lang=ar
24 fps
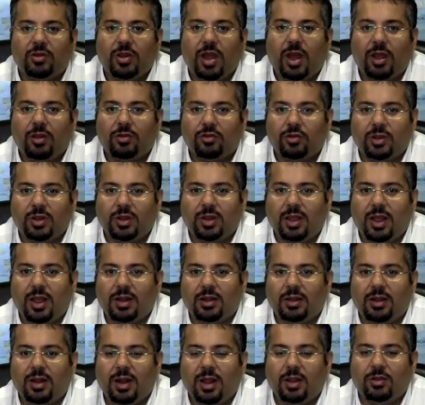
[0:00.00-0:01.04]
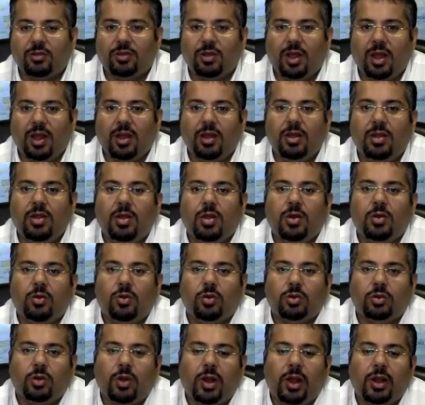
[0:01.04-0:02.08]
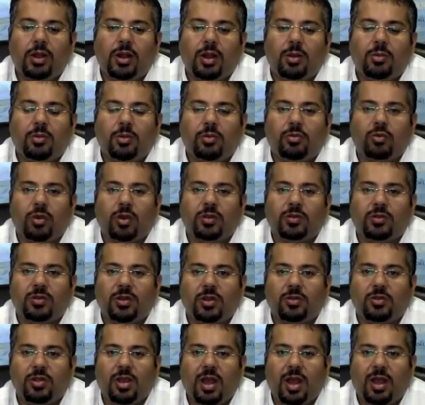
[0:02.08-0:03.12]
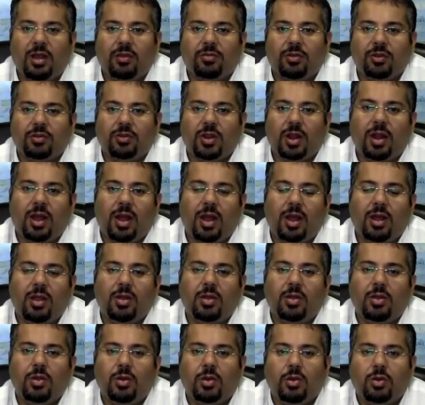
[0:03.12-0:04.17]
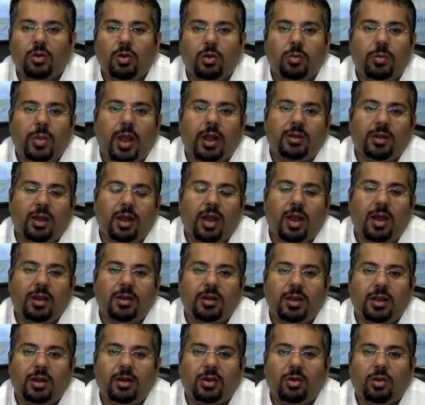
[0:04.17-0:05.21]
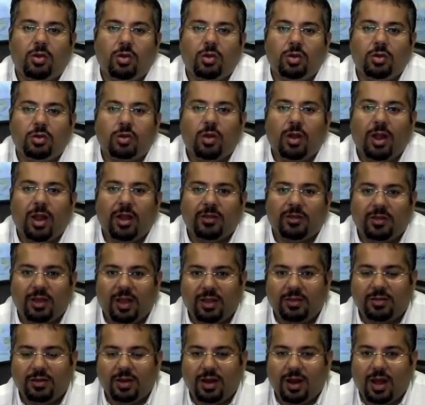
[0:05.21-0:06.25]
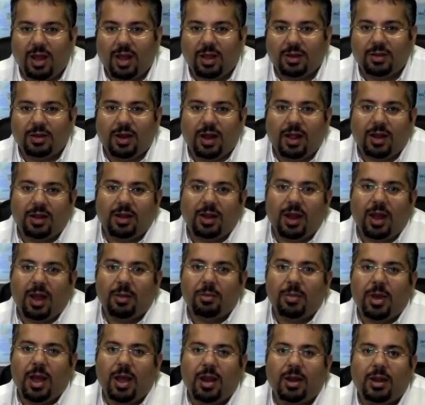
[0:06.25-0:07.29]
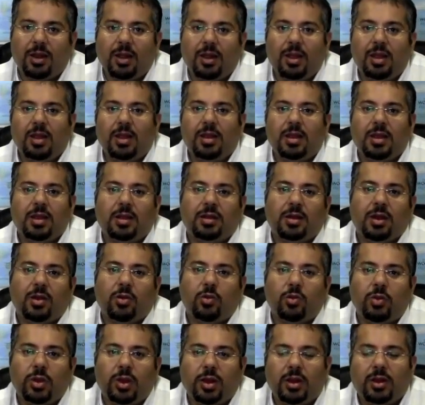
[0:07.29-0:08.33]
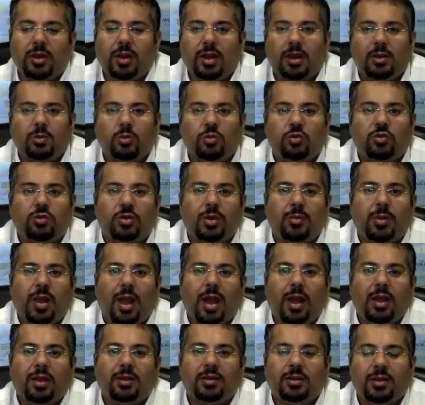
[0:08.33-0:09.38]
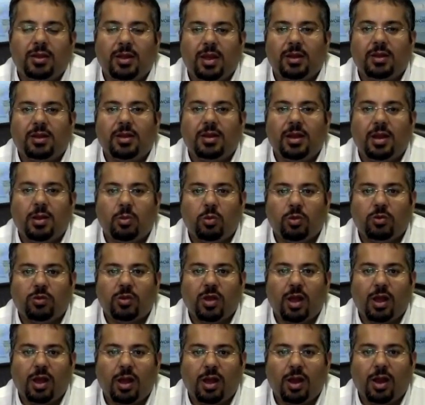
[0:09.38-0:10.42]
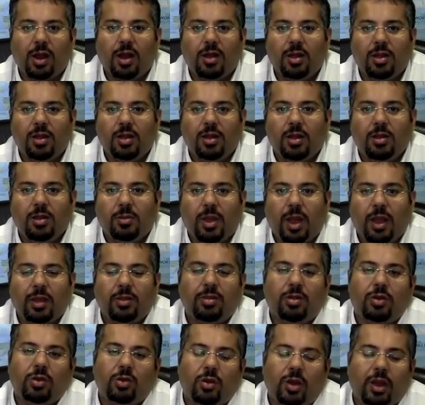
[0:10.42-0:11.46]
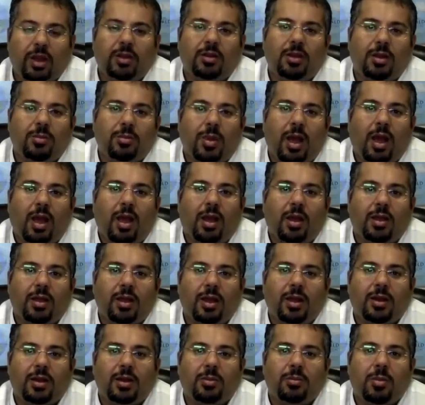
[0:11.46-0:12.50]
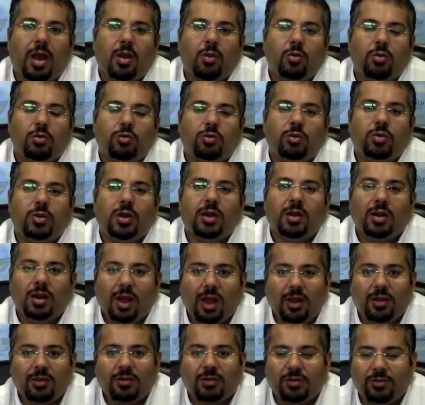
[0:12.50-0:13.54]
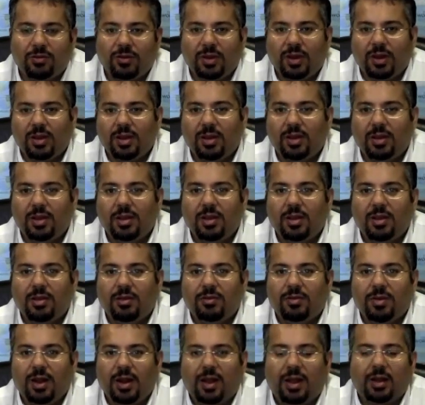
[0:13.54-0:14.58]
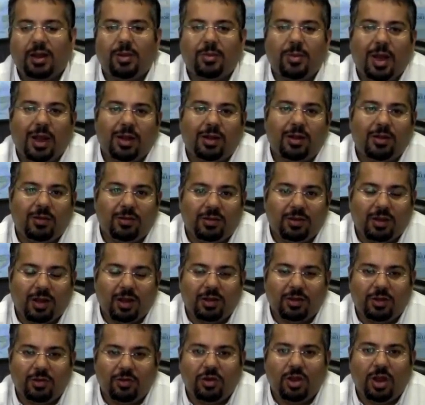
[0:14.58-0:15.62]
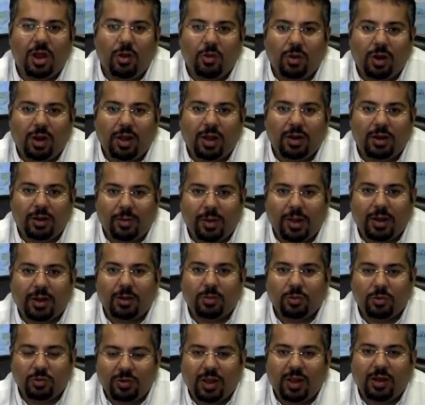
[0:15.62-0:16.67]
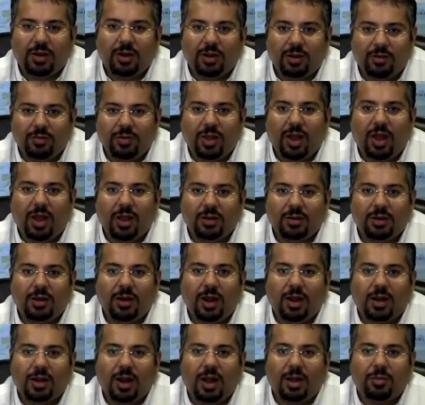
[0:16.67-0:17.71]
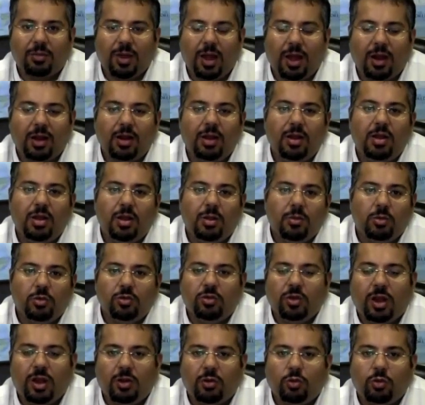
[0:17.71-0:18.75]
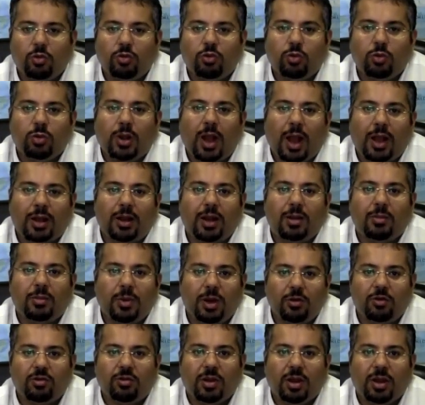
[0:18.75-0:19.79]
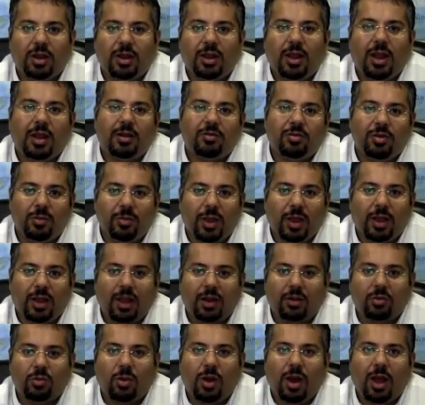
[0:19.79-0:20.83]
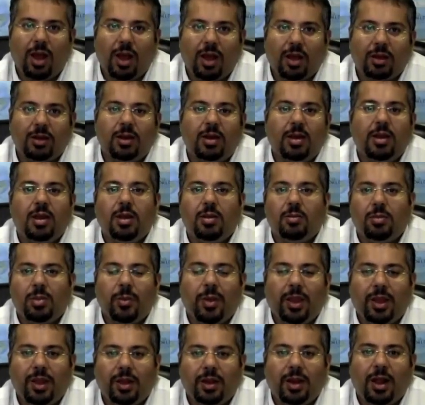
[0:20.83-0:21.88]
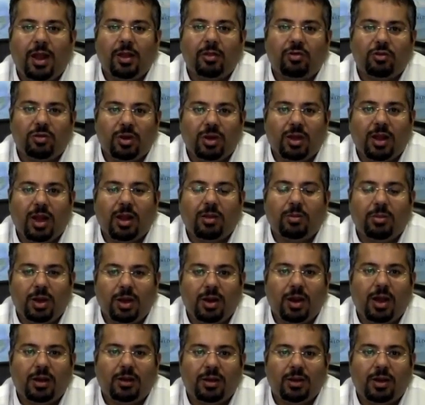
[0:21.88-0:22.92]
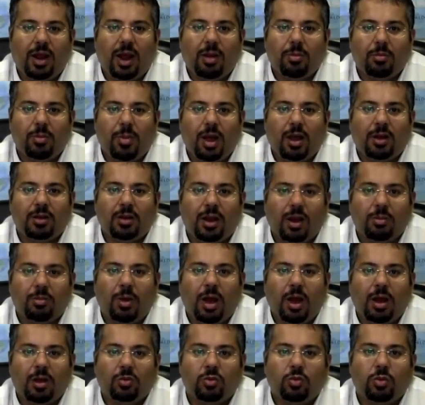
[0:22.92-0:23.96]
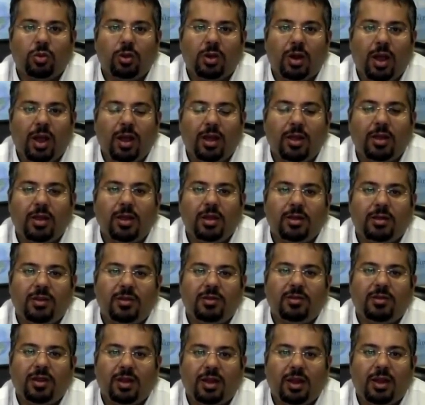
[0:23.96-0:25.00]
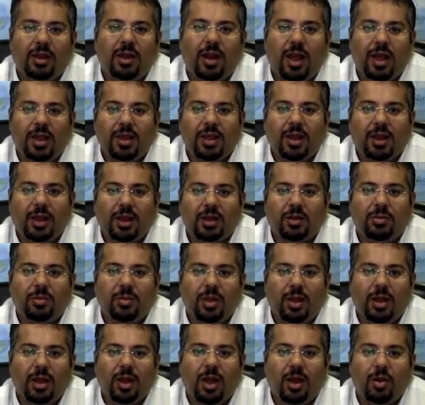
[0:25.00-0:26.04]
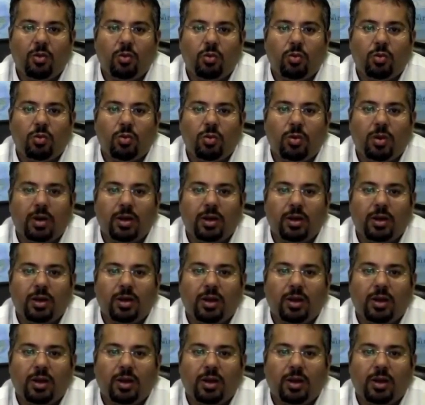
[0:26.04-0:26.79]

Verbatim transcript: نجاح الشركات الناشئه وتقلل من فرص نجاح فشلها وباعتقادي انه دور اساسي لحاضنات الاعمال هي تكوين يعني مجتمعات رياديه مصغره بحيث انه حتى مع يعني مع وجود النقص في في الخدمات الاستراتيجيه او الخدمات المسانده في حاضنات الاعمال مجرد وجود عدد من الشركات في مكان واحد بمكن هاي الشركات من انها تدعم بعضها البعض وانها تستغل اي خدمه او